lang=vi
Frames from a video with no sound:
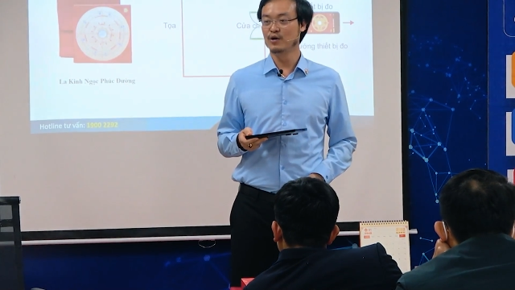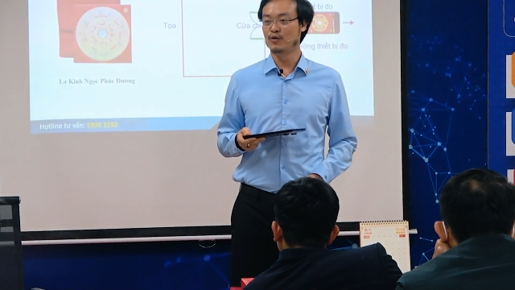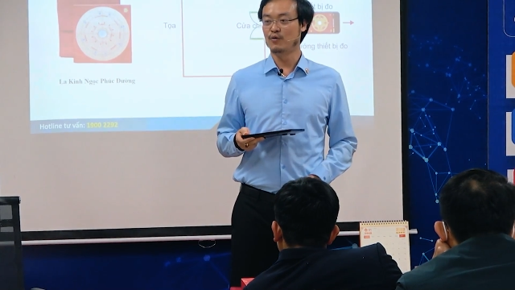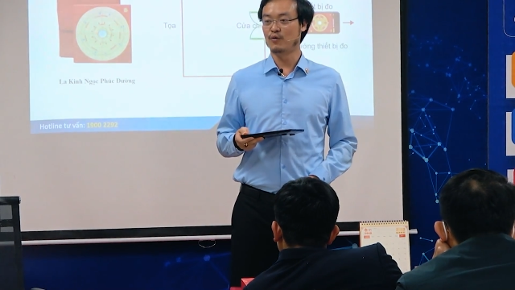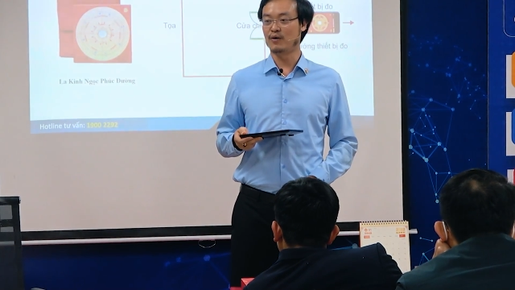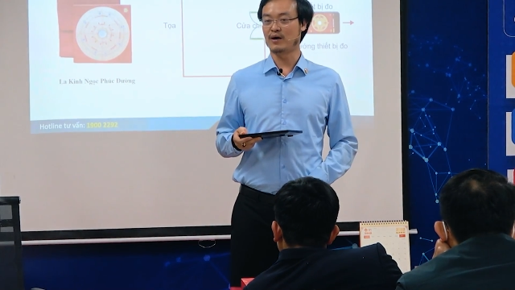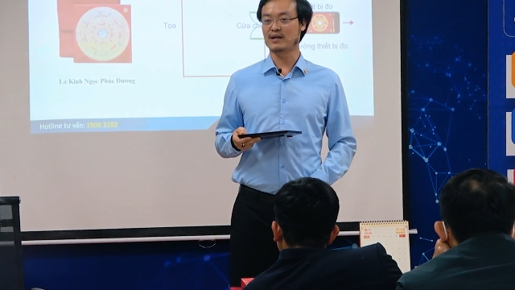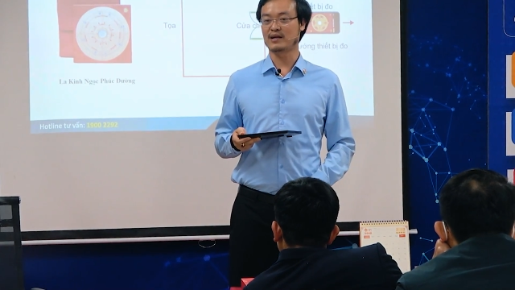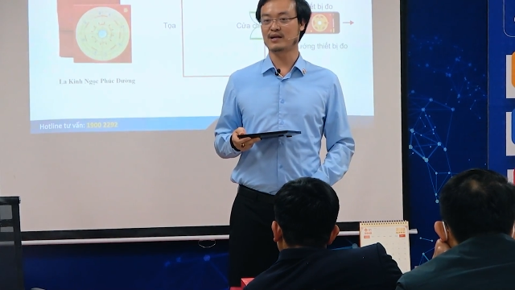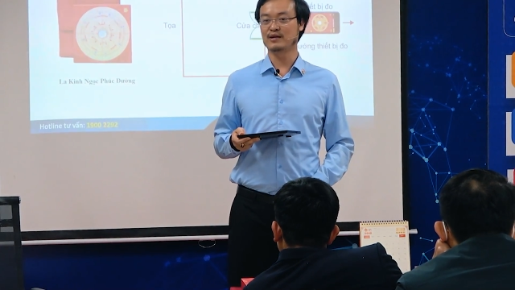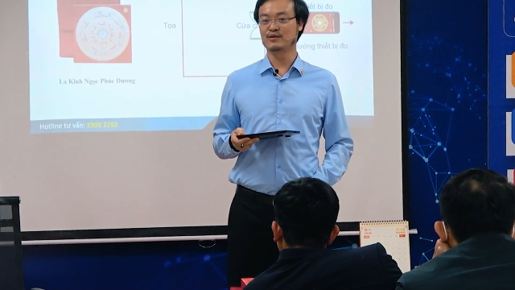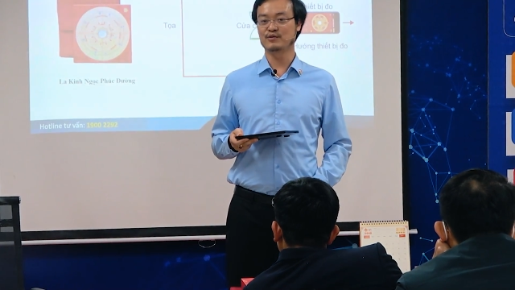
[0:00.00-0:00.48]

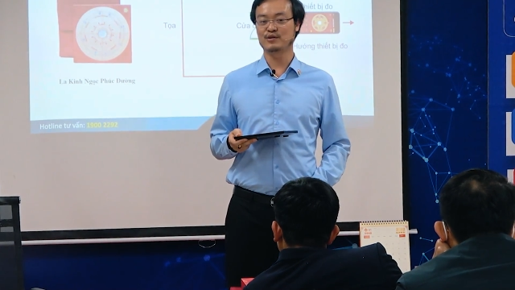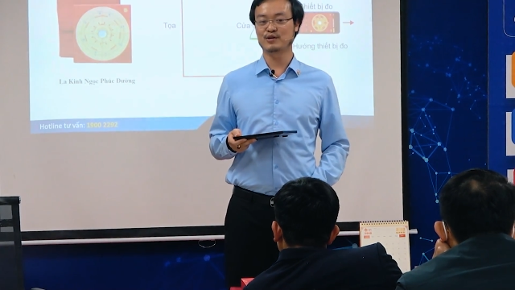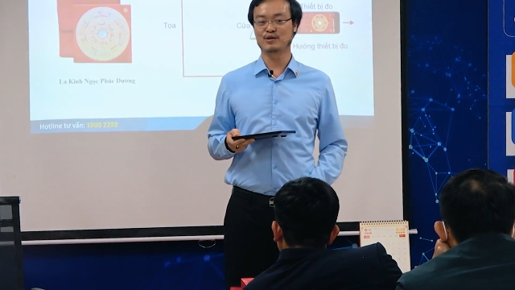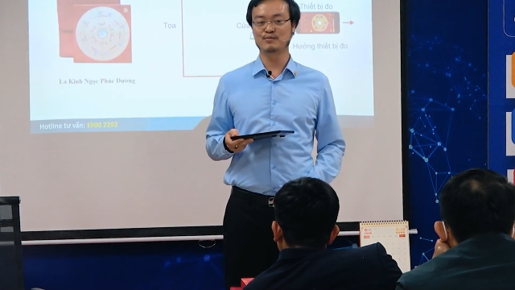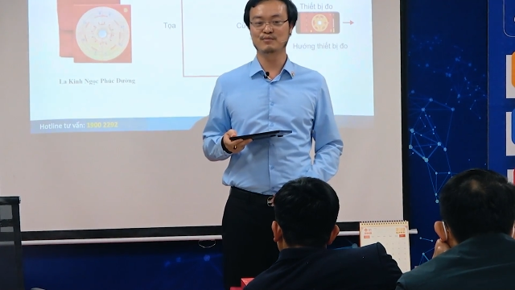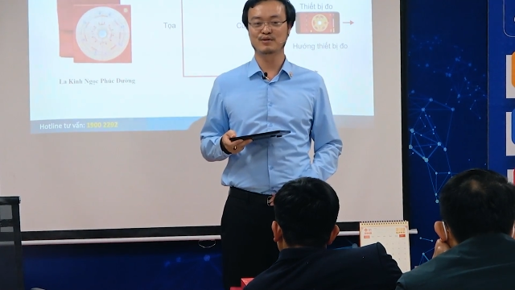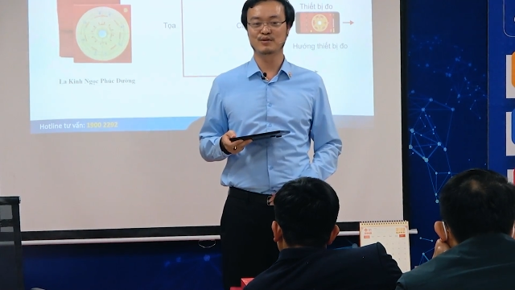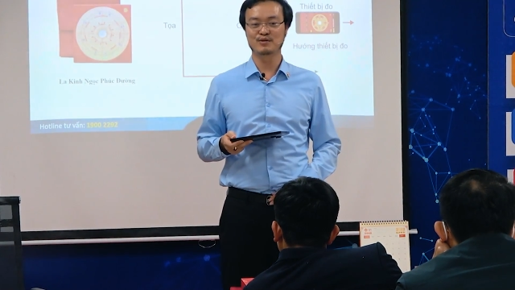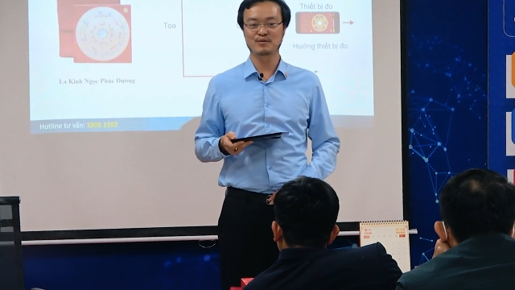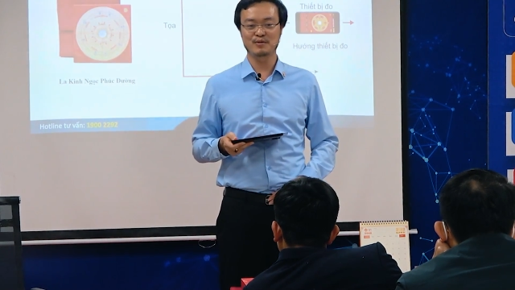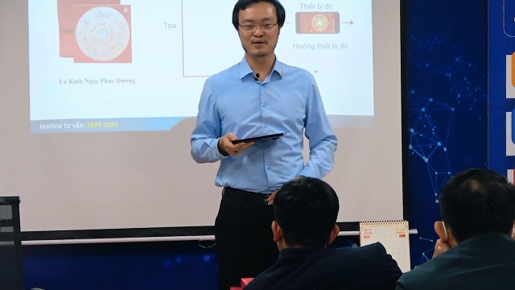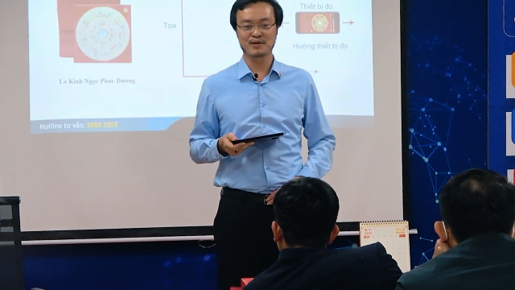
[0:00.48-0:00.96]
Hoặc là nếu không
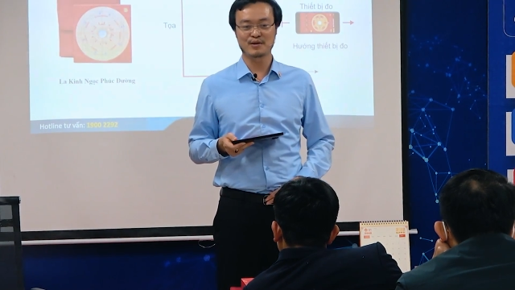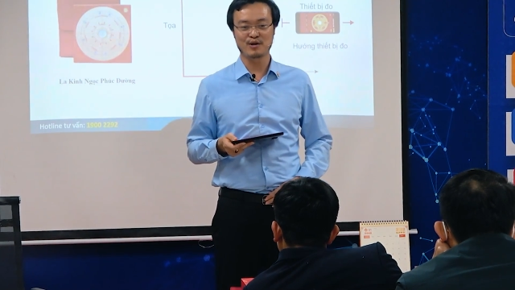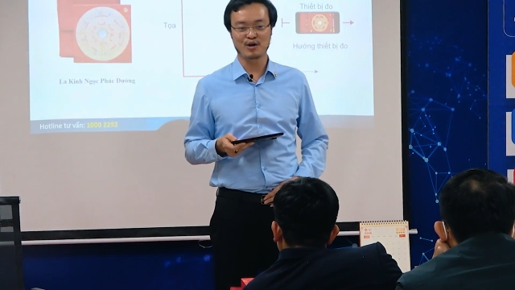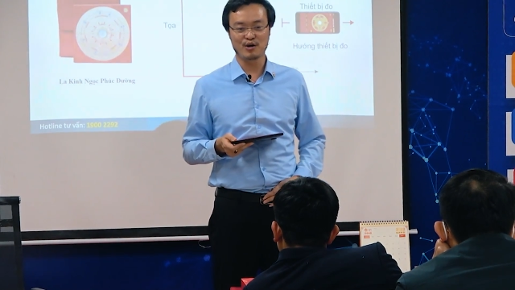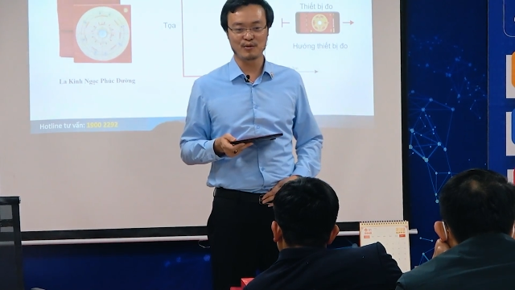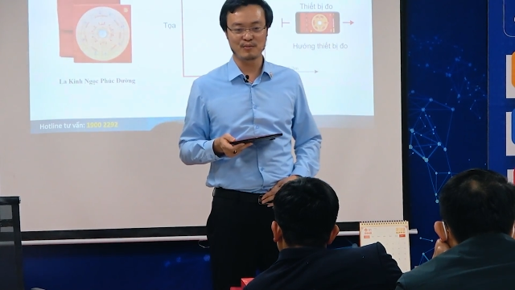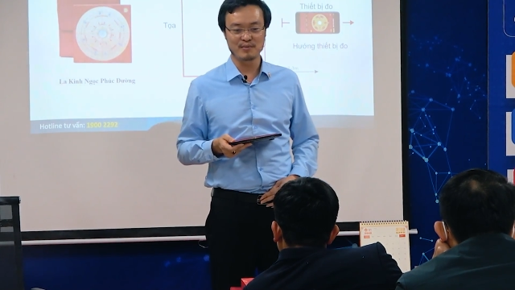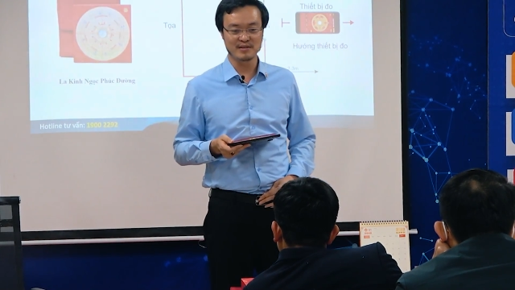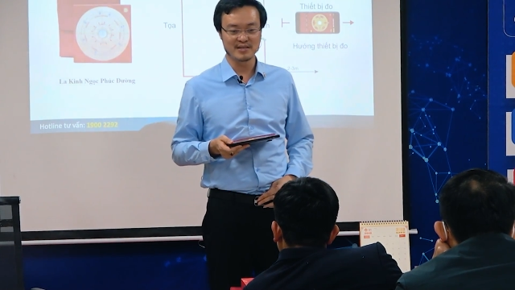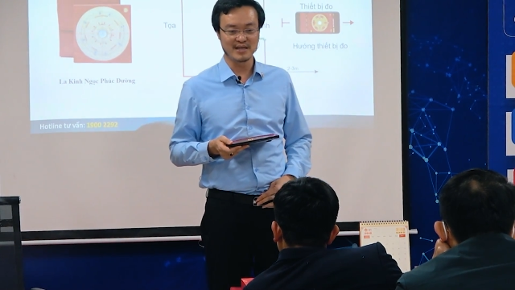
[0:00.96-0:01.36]
mà lúc mà đo mà